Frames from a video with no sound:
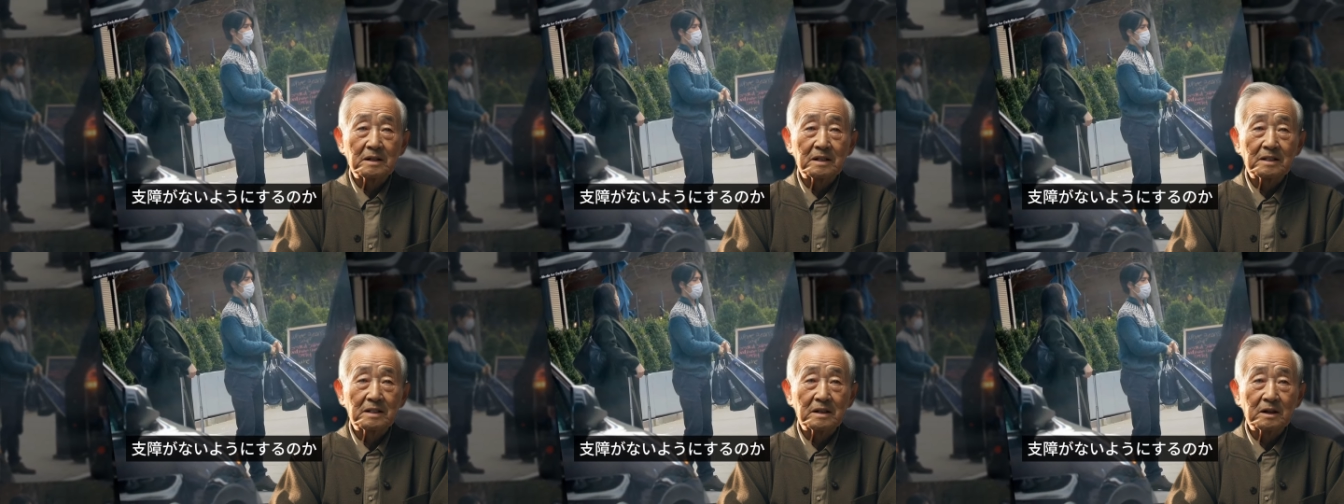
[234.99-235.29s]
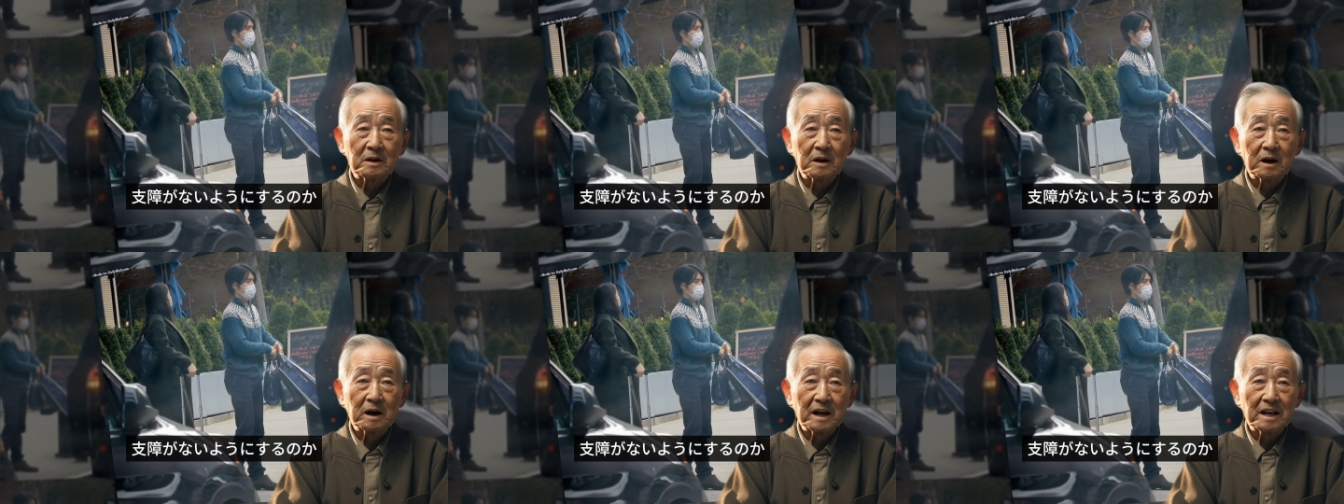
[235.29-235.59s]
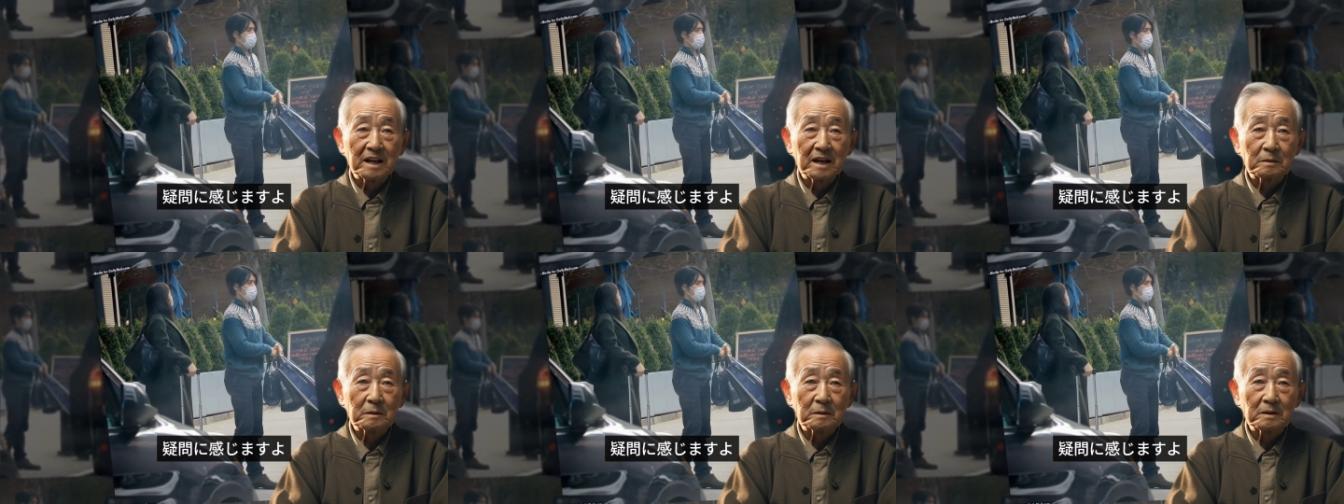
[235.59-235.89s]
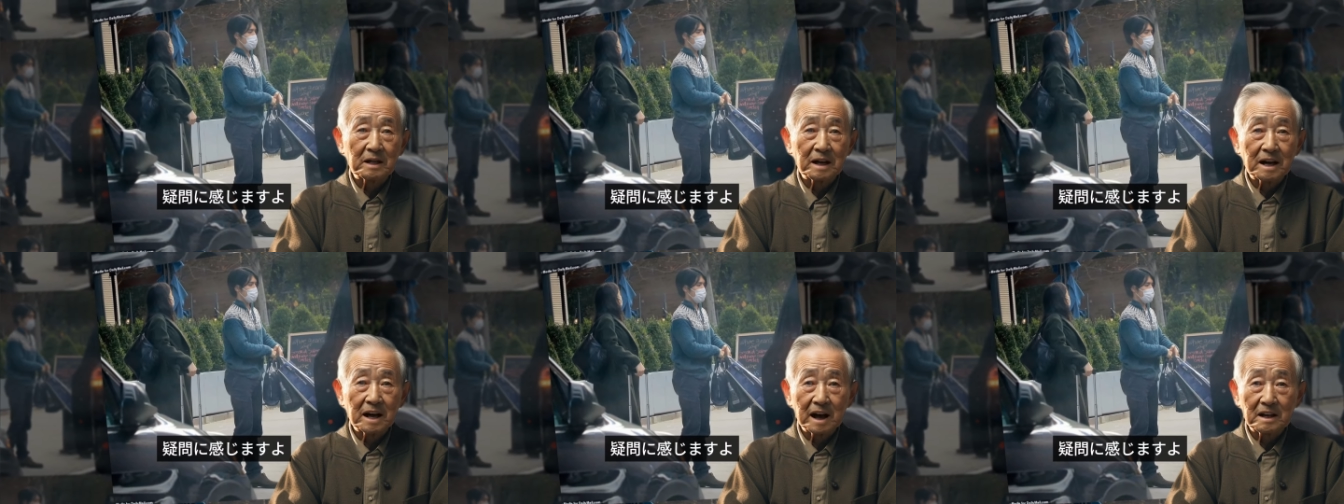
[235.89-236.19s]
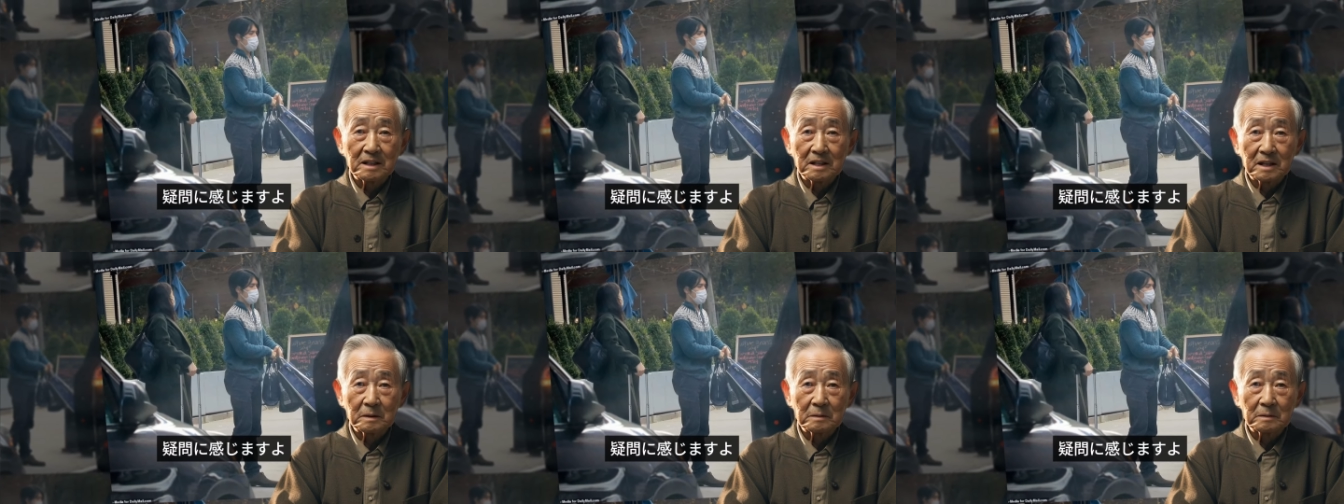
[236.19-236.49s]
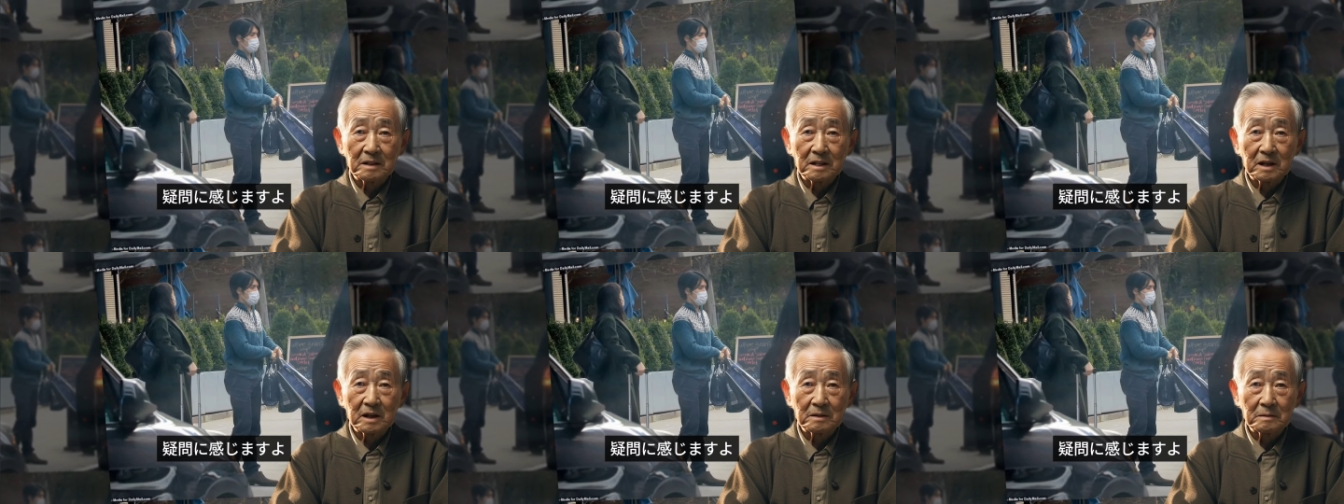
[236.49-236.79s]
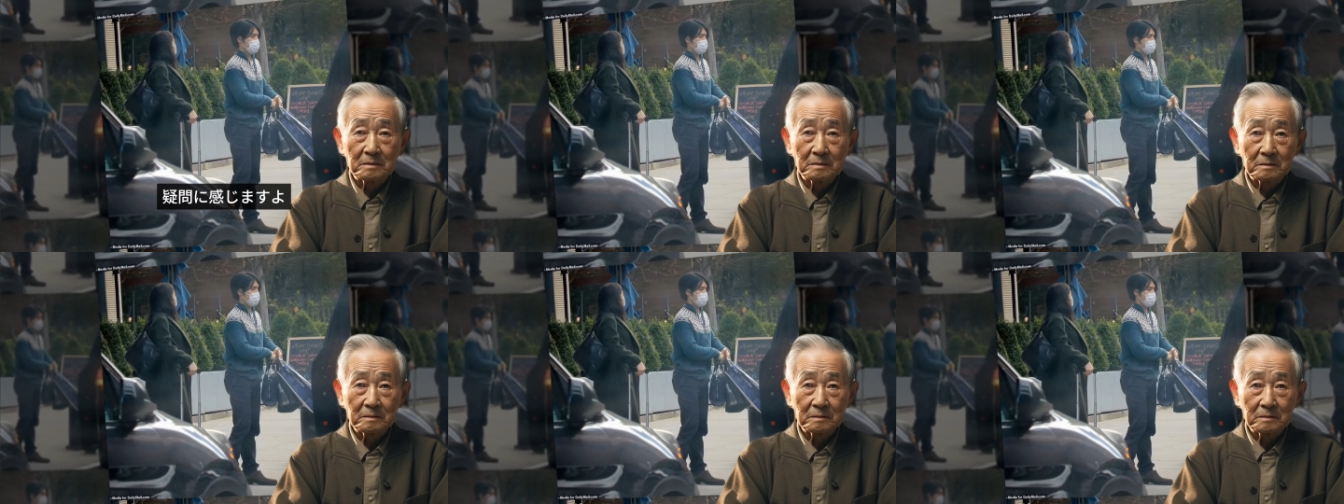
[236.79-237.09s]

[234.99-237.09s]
にするのか疑問に感じますよ。